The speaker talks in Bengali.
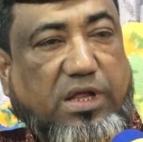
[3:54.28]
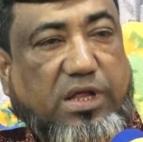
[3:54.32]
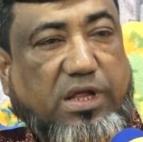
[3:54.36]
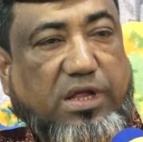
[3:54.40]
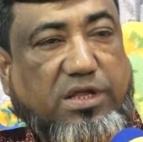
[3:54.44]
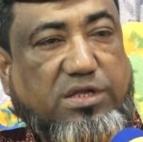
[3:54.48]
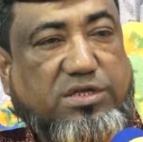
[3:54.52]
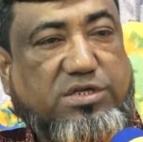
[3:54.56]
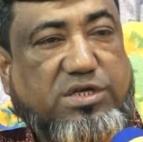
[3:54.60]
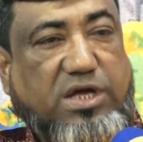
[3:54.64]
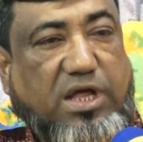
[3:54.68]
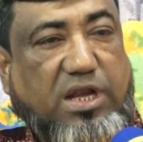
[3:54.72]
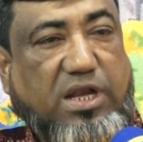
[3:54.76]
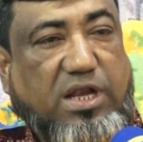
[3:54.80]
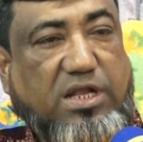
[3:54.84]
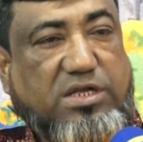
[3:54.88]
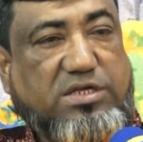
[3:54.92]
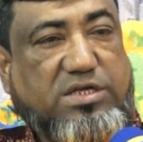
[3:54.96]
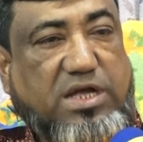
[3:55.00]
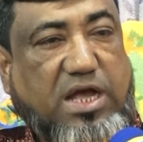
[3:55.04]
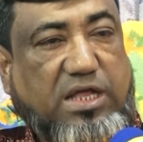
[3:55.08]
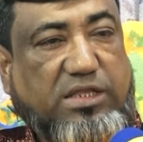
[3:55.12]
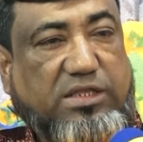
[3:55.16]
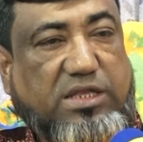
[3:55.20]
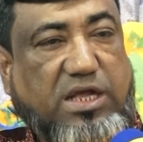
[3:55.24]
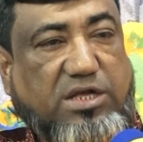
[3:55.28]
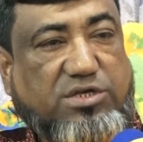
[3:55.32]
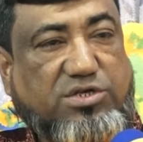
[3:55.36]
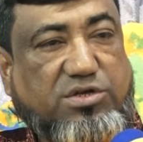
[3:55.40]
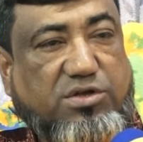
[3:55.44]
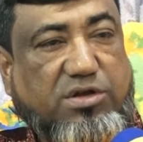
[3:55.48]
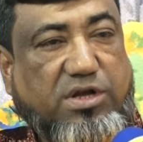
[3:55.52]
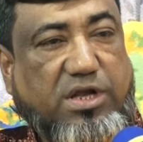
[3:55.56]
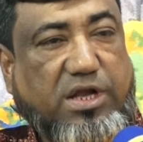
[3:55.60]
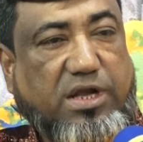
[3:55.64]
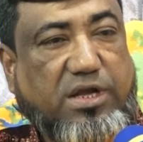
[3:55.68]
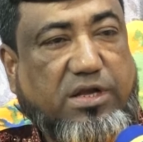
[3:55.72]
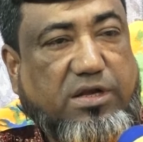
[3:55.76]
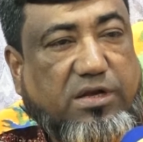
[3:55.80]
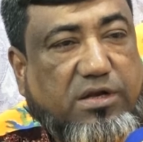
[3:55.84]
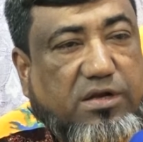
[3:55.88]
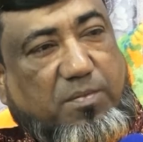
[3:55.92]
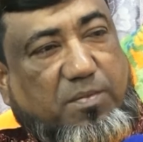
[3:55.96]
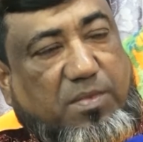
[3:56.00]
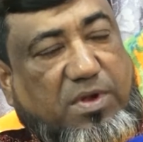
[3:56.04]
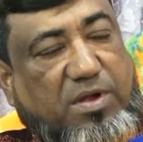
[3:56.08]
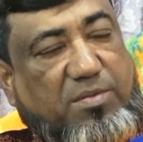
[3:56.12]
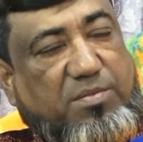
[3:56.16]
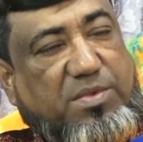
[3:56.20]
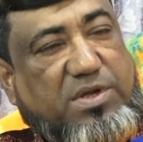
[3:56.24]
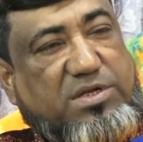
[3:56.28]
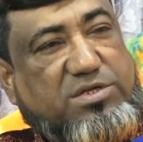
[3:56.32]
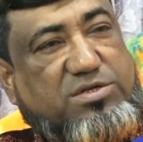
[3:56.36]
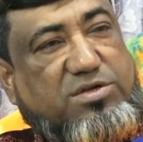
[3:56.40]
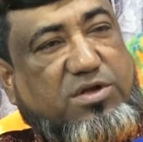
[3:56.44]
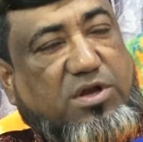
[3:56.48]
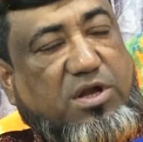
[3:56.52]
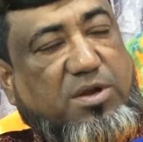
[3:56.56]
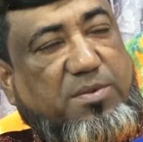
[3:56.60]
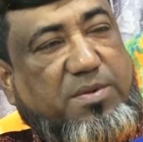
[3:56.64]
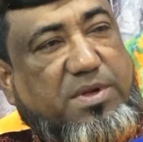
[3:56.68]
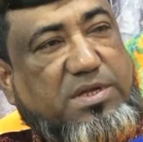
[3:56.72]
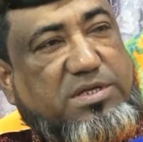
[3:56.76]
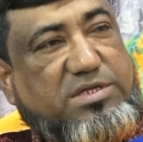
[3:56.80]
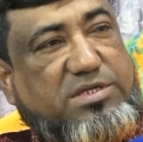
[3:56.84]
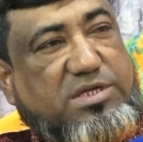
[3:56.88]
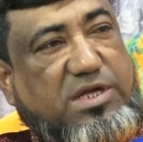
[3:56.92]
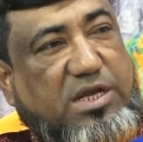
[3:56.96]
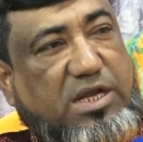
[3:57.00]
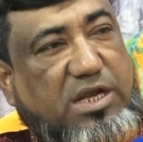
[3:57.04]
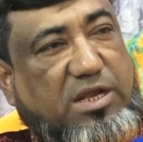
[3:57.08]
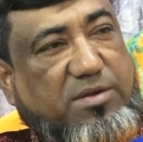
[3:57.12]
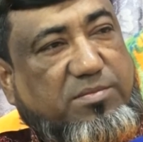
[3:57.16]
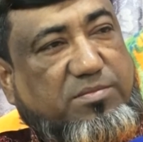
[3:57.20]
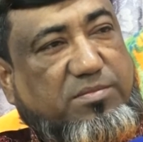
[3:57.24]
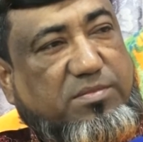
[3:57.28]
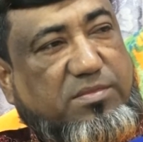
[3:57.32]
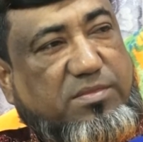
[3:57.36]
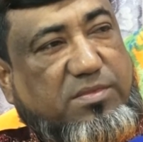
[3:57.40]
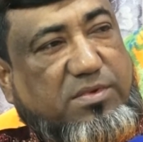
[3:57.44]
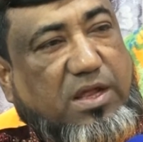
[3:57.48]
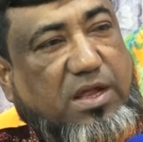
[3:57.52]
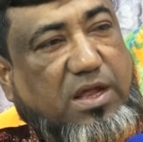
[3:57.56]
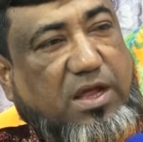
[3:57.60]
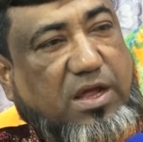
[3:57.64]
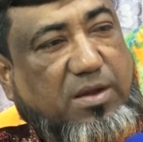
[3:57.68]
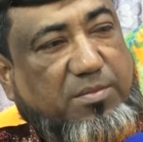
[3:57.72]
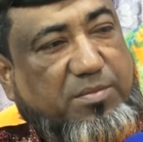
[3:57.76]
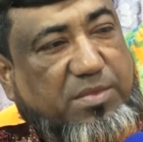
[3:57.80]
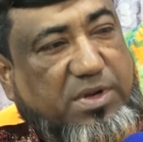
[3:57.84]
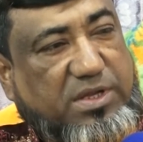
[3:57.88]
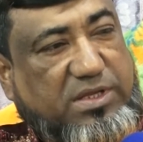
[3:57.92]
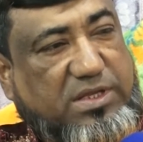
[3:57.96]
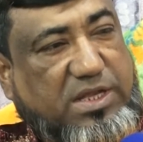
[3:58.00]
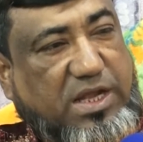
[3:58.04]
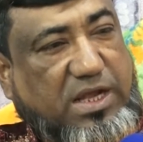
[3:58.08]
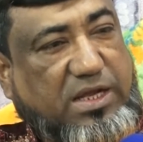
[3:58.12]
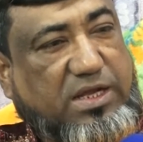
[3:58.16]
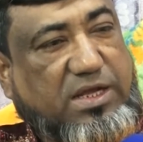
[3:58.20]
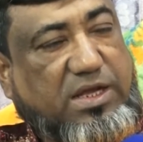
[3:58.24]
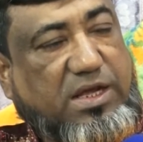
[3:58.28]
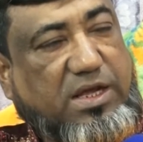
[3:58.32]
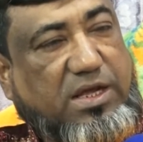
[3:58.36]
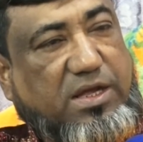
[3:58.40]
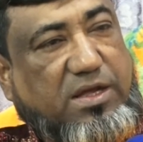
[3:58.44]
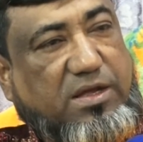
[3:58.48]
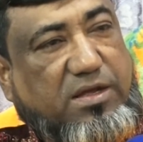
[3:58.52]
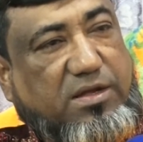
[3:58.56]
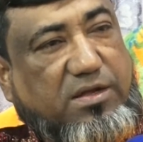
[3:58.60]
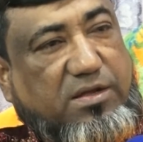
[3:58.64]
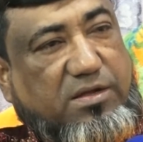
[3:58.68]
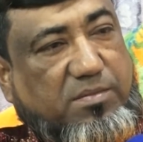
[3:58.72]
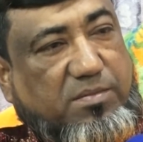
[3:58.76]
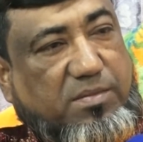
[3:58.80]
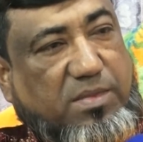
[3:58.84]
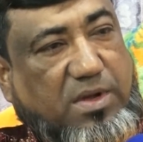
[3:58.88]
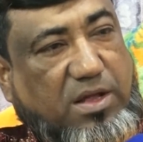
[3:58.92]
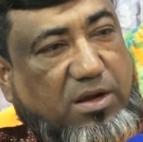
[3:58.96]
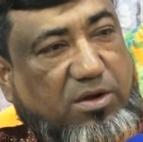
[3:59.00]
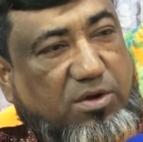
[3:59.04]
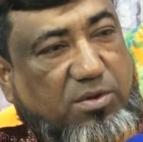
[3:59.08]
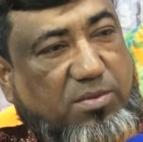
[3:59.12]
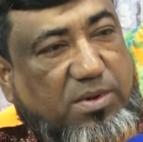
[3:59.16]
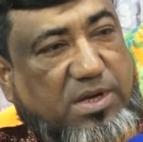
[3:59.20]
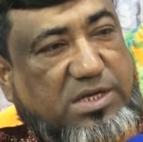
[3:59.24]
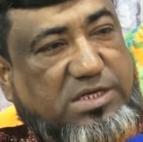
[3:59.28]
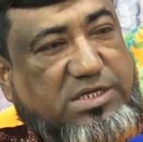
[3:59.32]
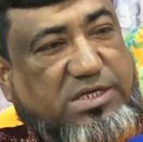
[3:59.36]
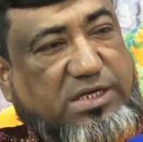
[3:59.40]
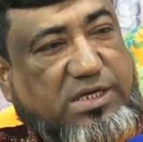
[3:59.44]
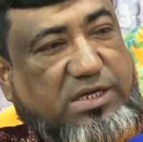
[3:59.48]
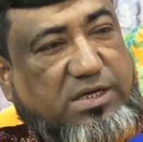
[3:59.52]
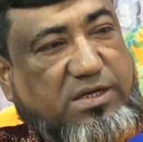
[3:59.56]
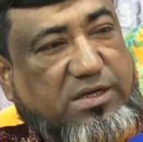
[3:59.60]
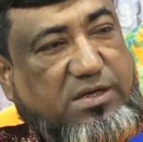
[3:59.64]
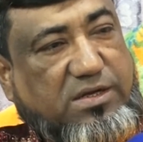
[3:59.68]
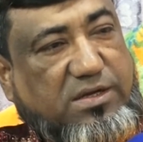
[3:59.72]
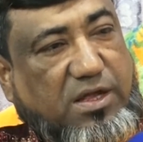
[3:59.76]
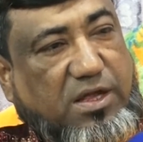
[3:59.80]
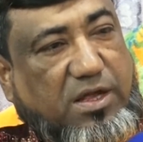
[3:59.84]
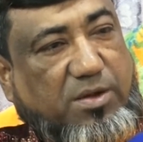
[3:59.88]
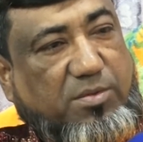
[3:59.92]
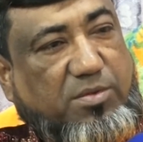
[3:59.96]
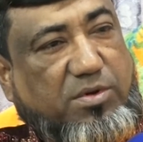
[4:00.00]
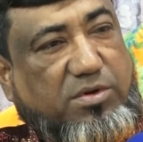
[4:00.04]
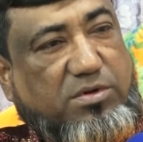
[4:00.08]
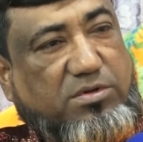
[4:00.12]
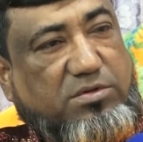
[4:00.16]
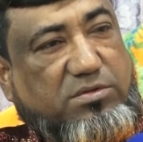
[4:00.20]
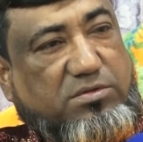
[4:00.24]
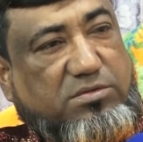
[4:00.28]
ইনশাল্লাহ সাত আসনের মোহাম্মদ সোলেমান সেলিম আমরা তাকে ভালোবাসি এবং